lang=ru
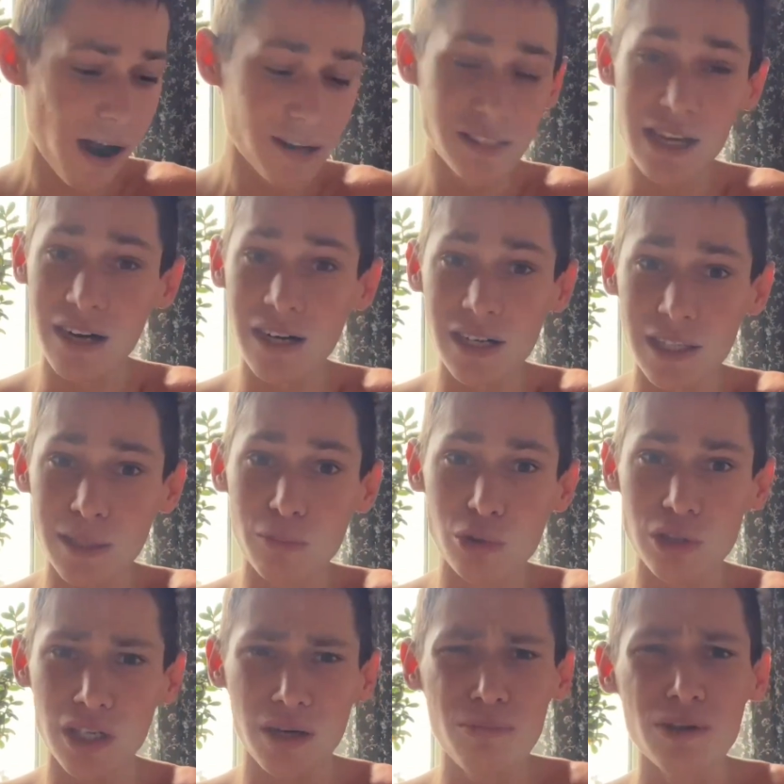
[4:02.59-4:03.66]
Я к этому
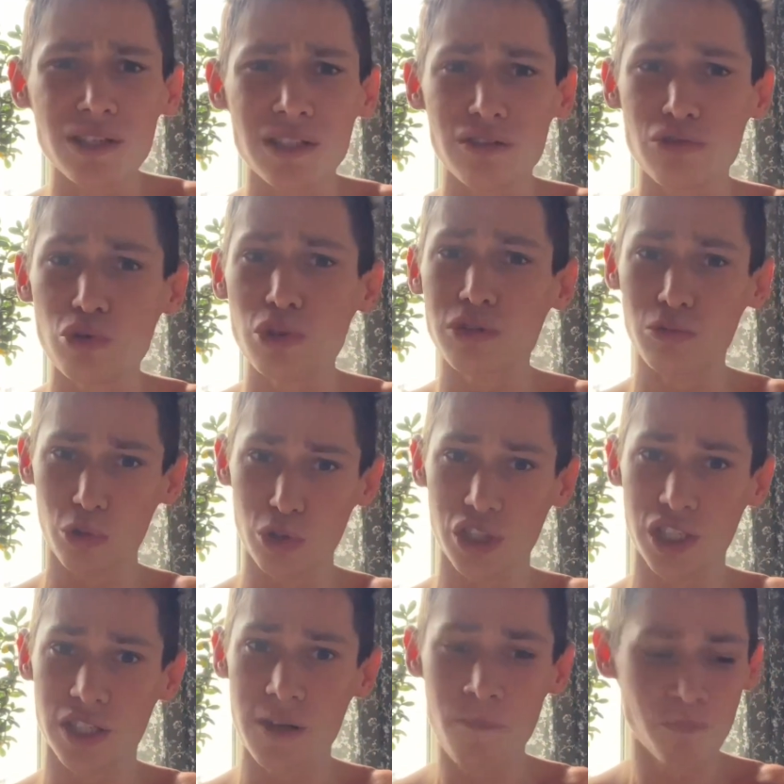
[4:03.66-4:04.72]
стремился всю свою
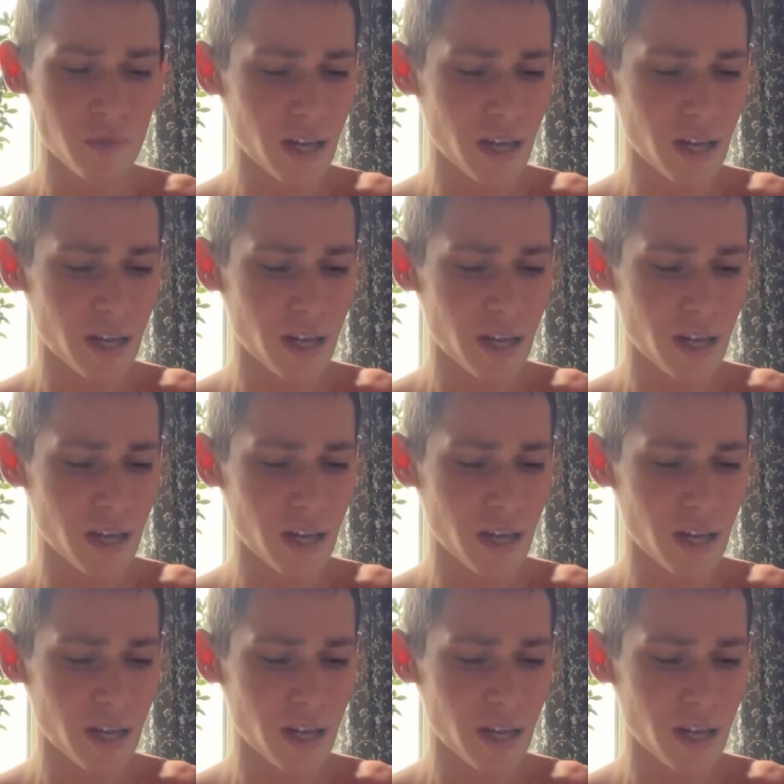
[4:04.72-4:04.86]
жизнь.